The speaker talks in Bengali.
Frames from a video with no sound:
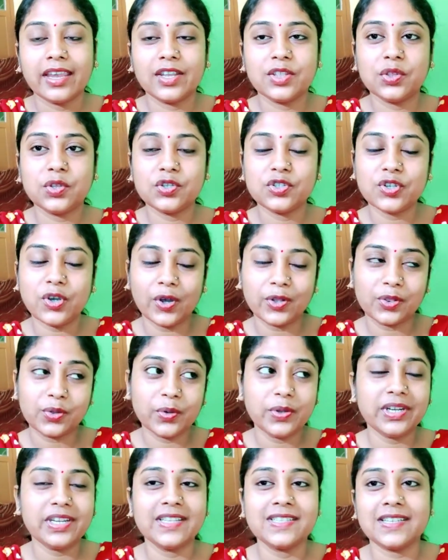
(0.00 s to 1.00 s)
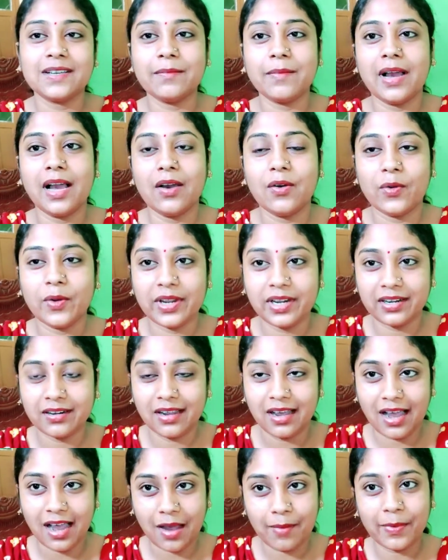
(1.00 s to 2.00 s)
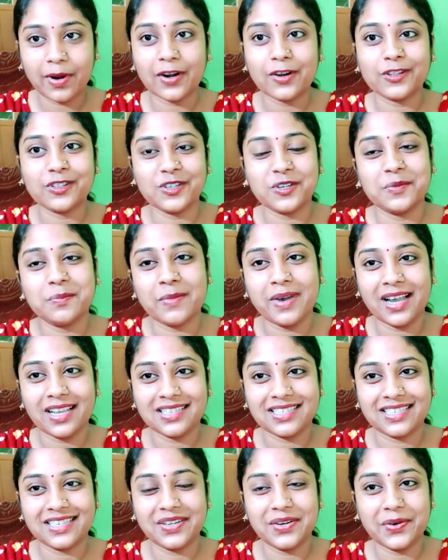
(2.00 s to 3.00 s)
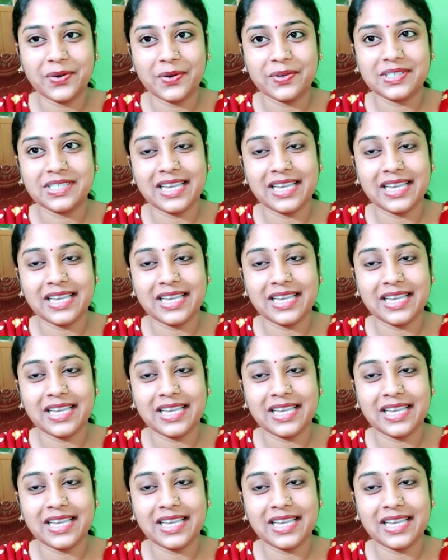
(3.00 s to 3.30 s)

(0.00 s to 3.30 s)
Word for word: কিন্তু যতই নিজে মা হই আমারও তো মা ছিল